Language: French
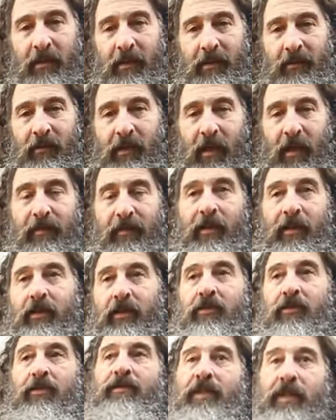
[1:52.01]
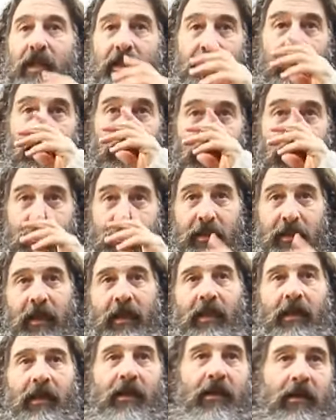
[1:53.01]
si on a, enfin, deviner dans le sens,
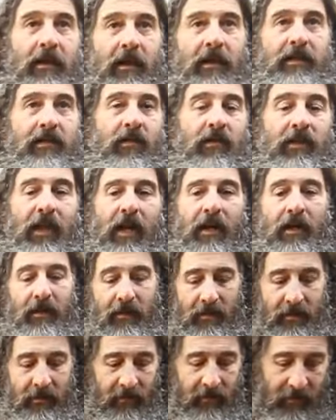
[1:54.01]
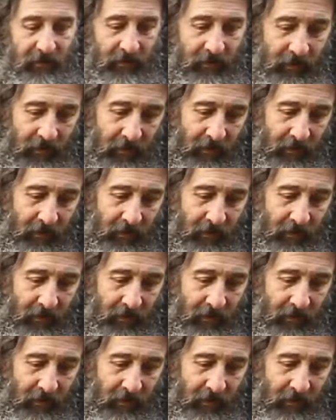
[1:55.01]
euh, est-ce qu'on a, euh,